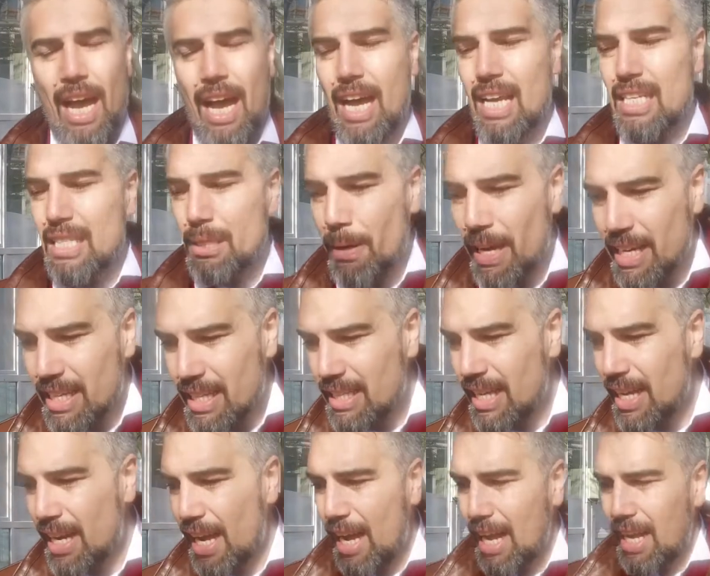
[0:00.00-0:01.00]
hasbel
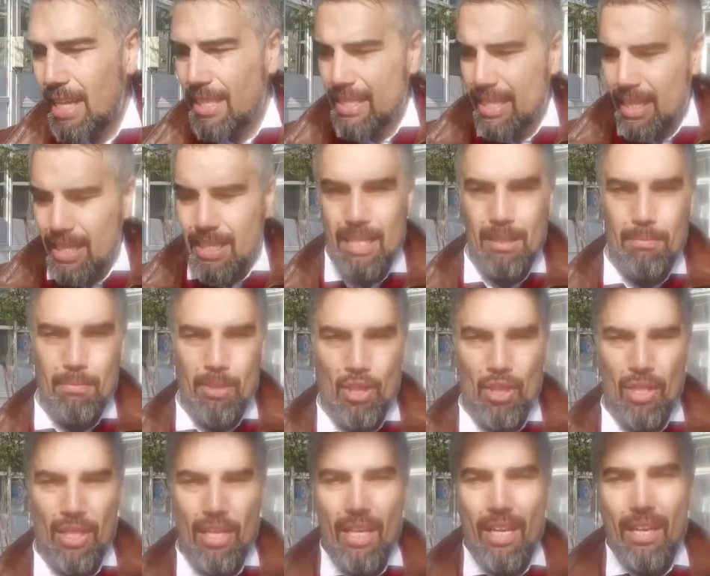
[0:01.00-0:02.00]
kadar ağır
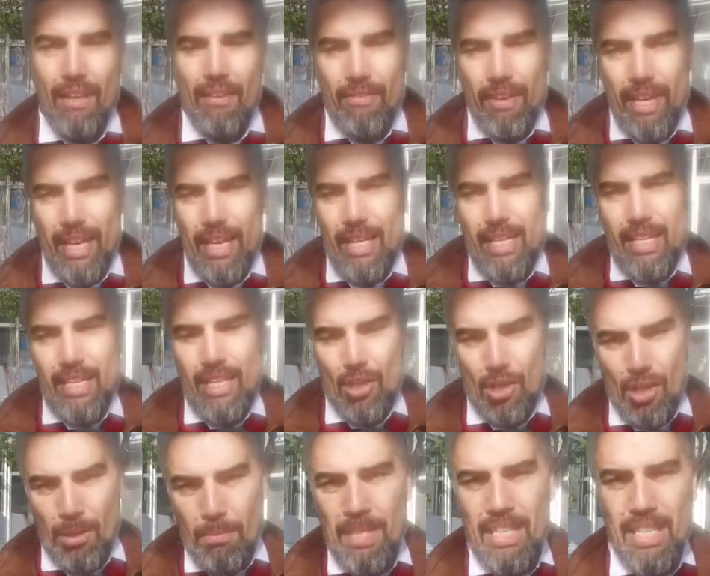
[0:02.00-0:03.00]
takılmış ve
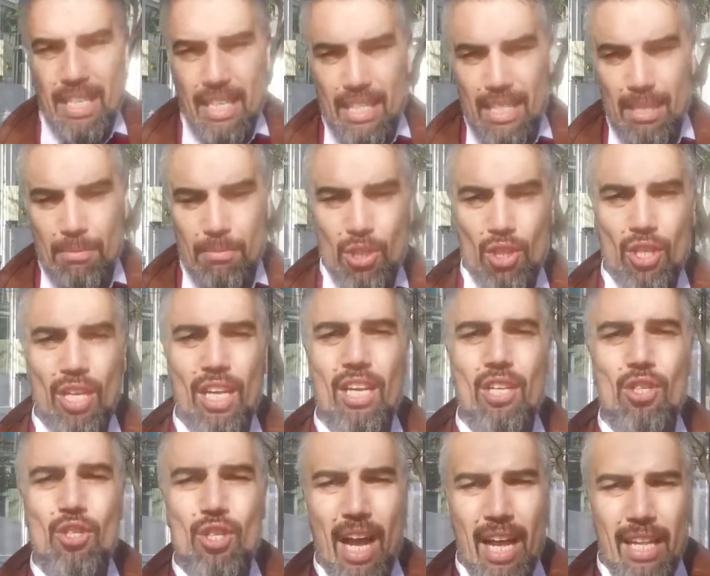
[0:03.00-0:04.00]
yaşamını yitirmiş
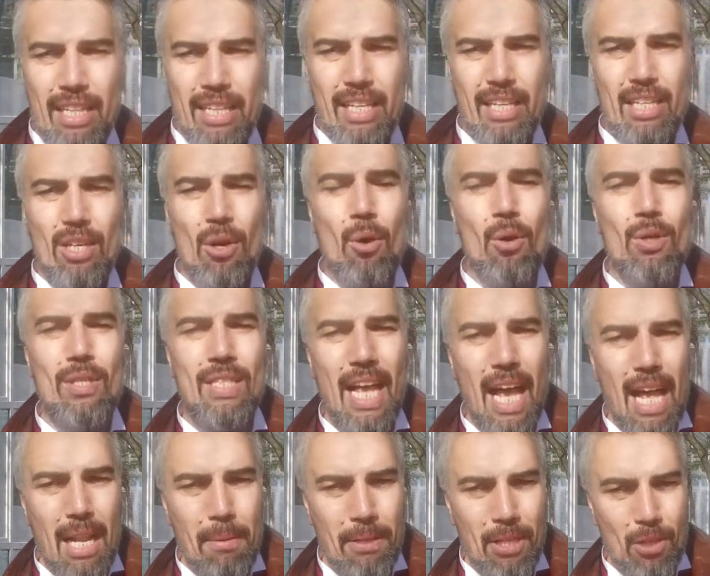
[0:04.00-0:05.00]
canlıları
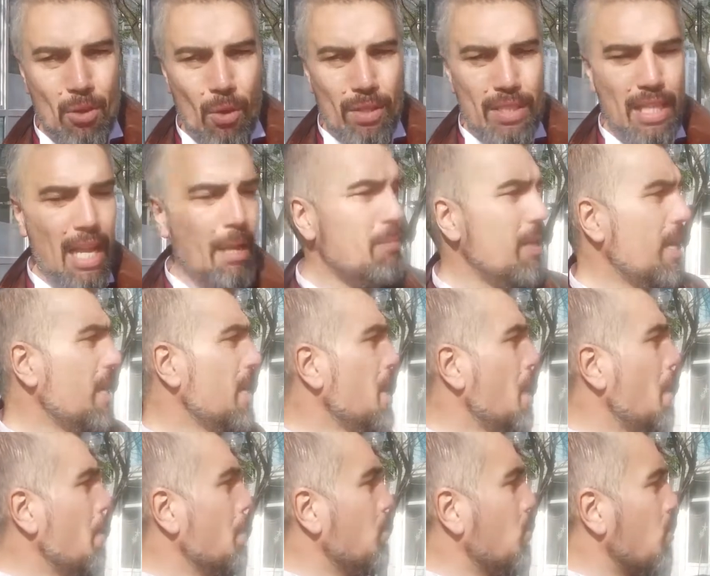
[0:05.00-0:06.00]
özel bir yöntemle
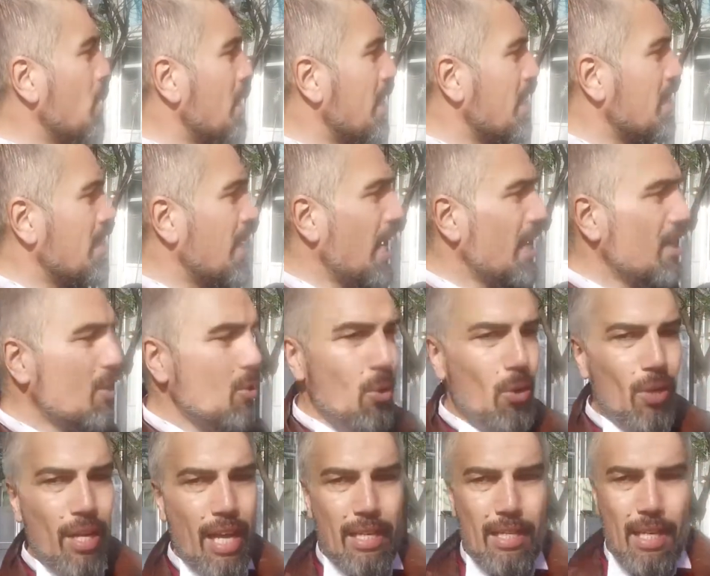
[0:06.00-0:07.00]
burada
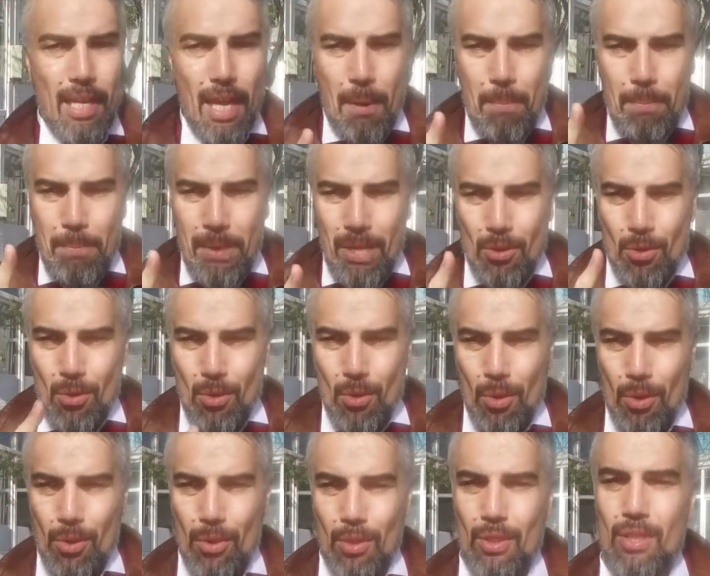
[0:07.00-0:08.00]
sergiliyorlar. Bir gün
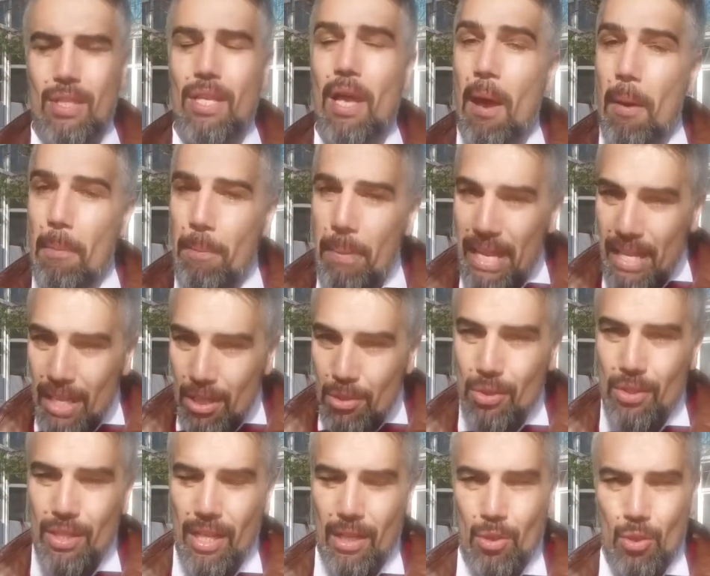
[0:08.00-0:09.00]
yolunuz
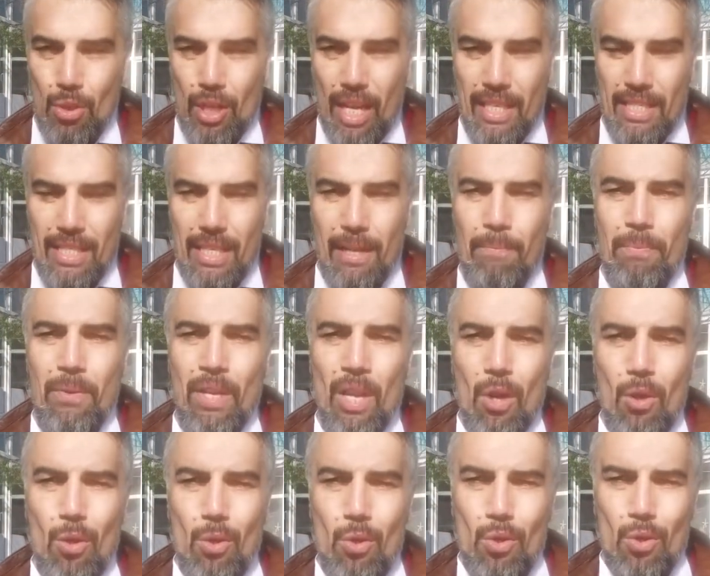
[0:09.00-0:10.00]
Beylikdüzü'ne düşerse
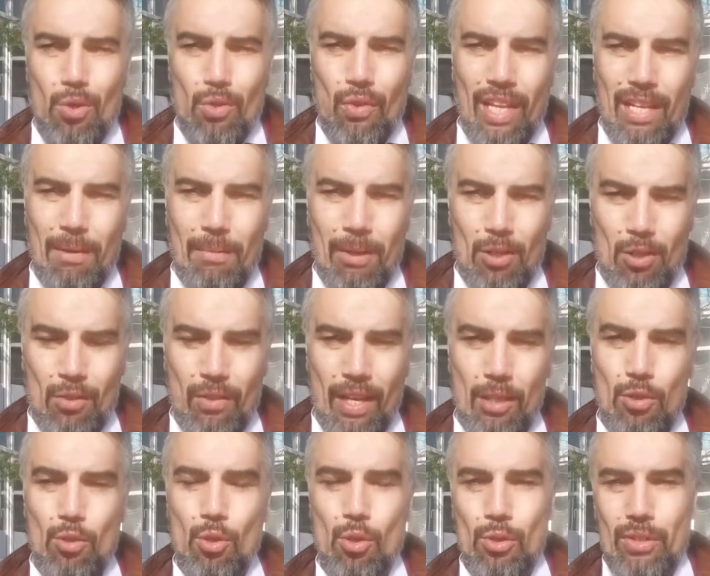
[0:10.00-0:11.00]
lütfen ama
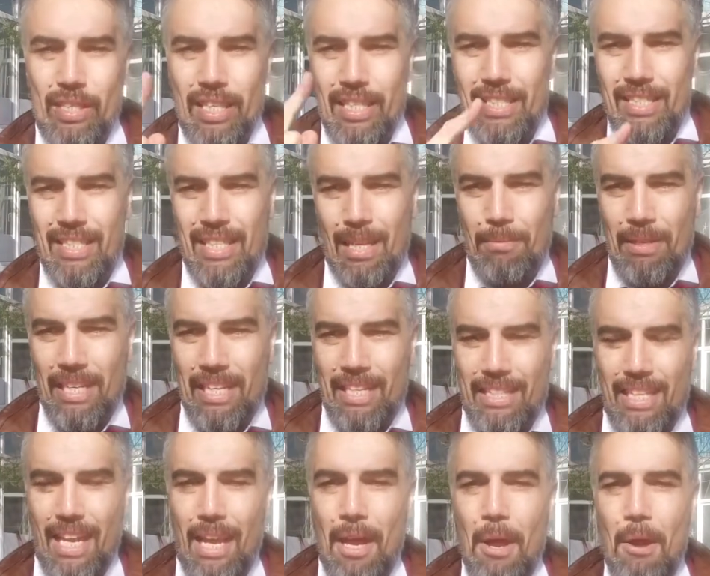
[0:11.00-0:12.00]
lütfen çocuklarınızla
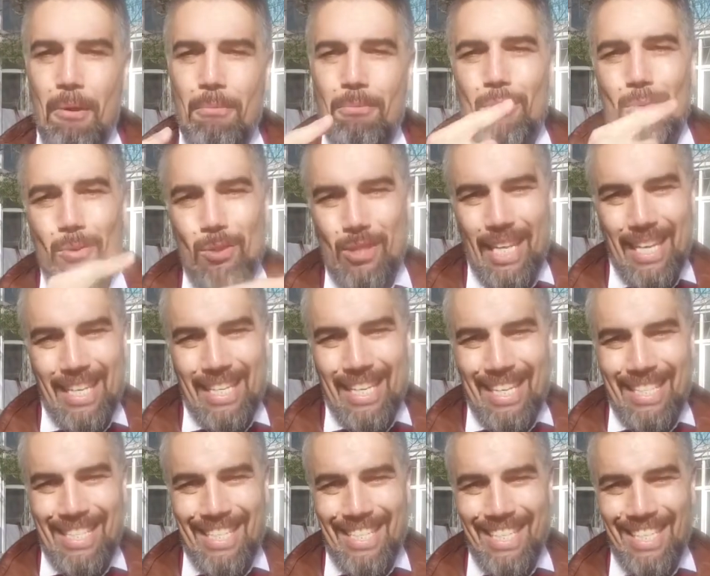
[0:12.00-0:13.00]
birlikte bu müzeyi
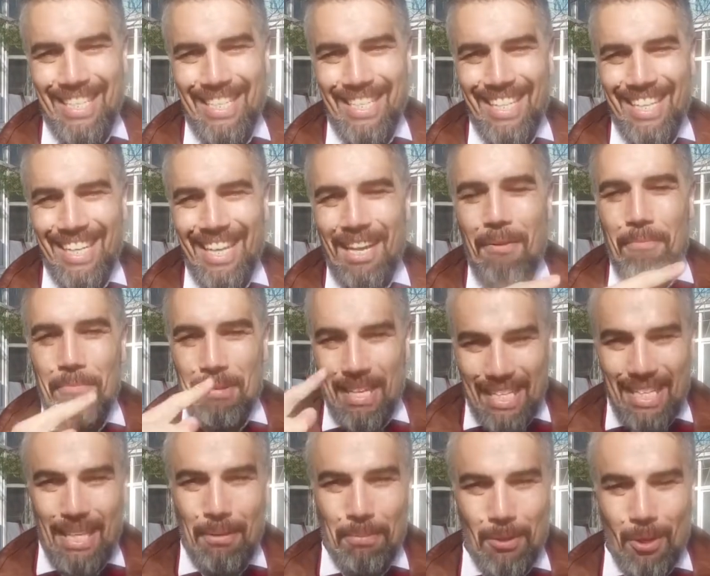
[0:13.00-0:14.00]
gezdirin.
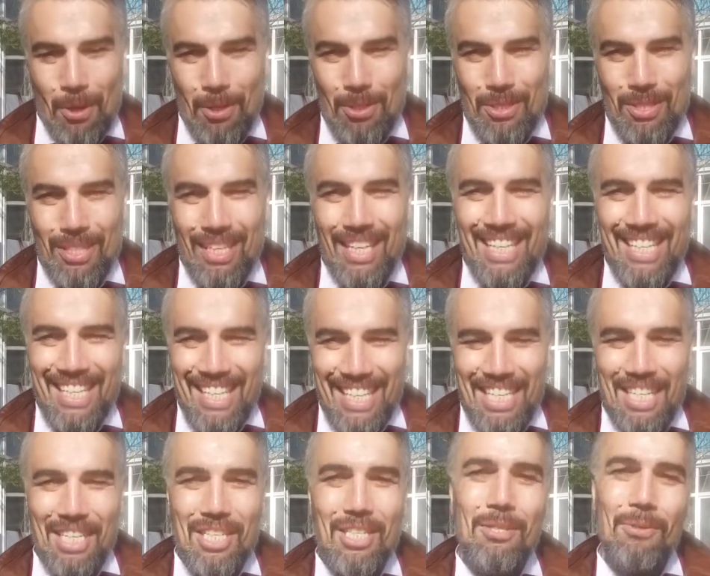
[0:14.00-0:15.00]
Bir dipnot
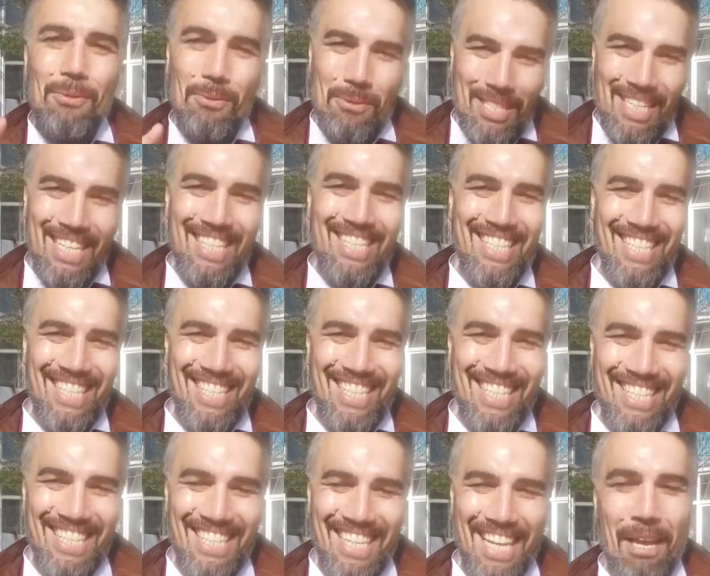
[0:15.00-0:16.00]
Giriş
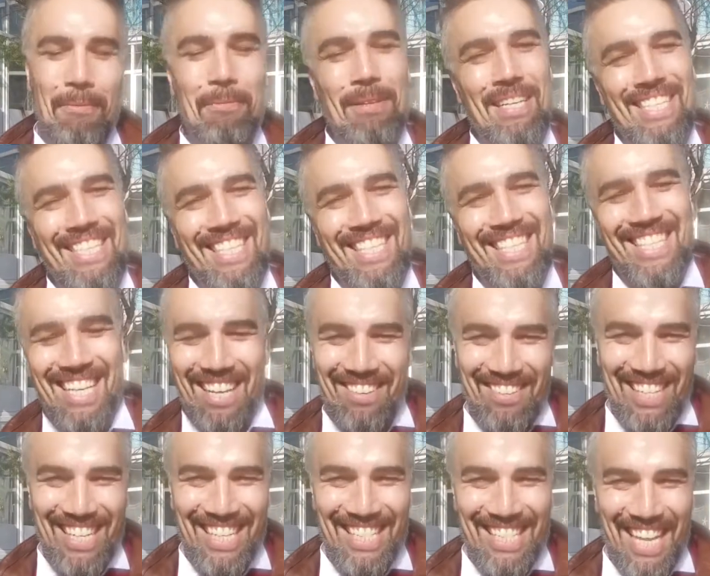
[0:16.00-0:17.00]
ücretsizdir. Hepinizin sevgiyle